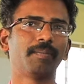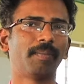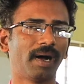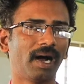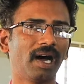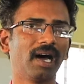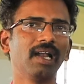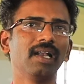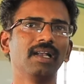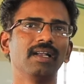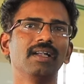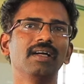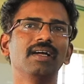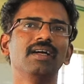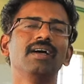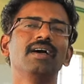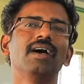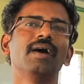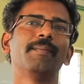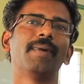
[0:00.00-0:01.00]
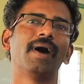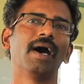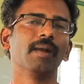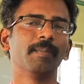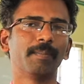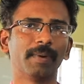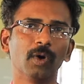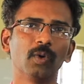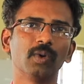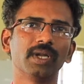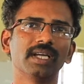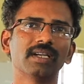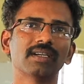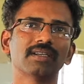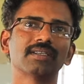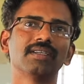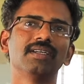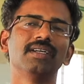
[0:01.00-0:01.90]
பால் பால் பவுடர்